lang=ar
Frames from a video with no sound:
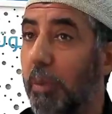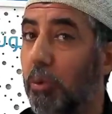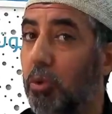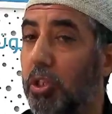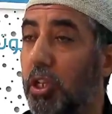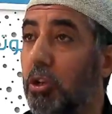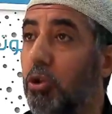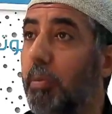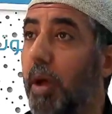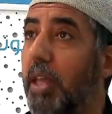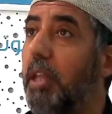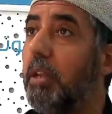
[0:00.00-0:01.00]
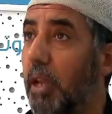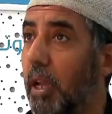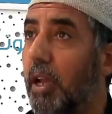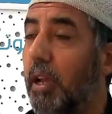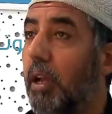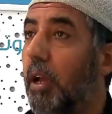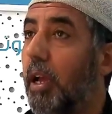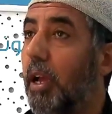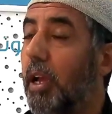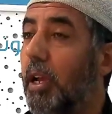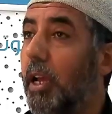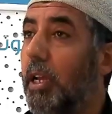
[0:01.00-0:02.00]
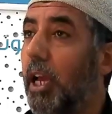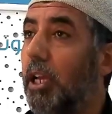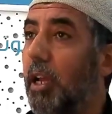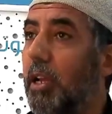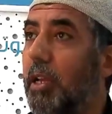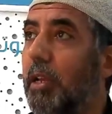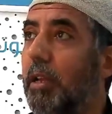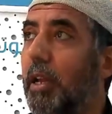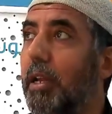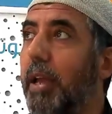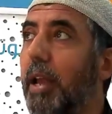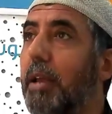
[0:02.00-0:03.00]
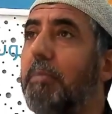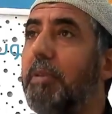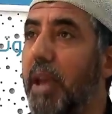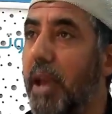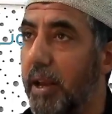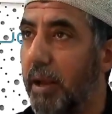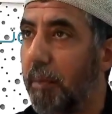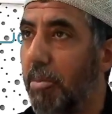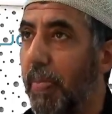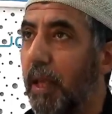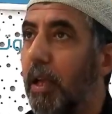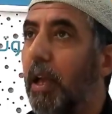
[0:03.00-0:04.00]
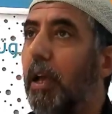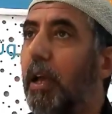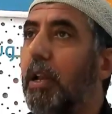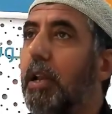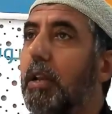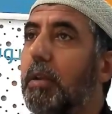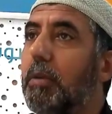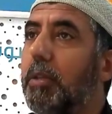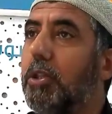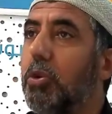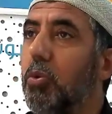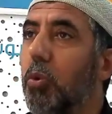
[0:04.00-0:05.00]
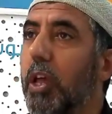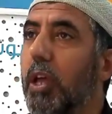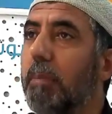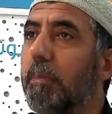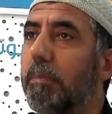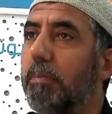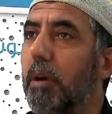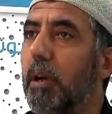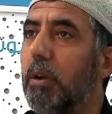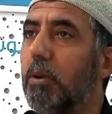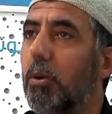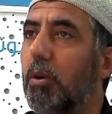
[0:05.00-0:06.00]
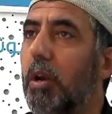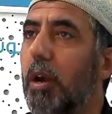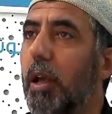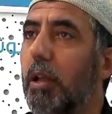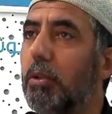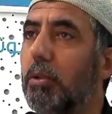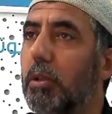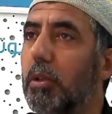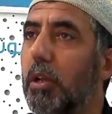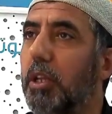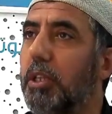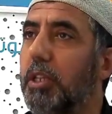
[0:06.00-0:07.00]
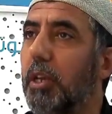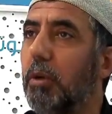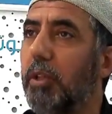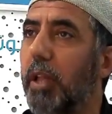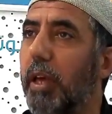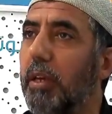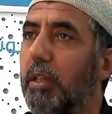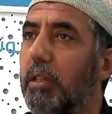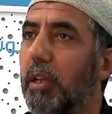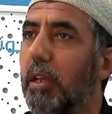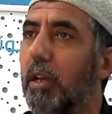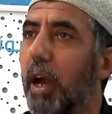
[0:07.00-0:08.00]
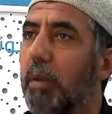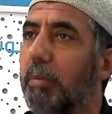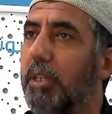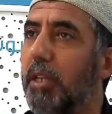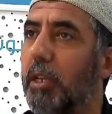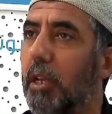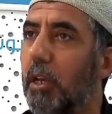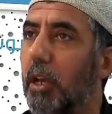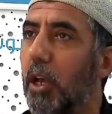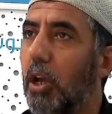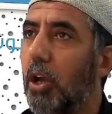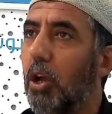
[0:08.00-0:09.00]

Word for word: الشعب التونسي اليوم هذا اللي اللي اللي, اللي المني انا النواب الكلها تصيح وتعيط على الميزانيه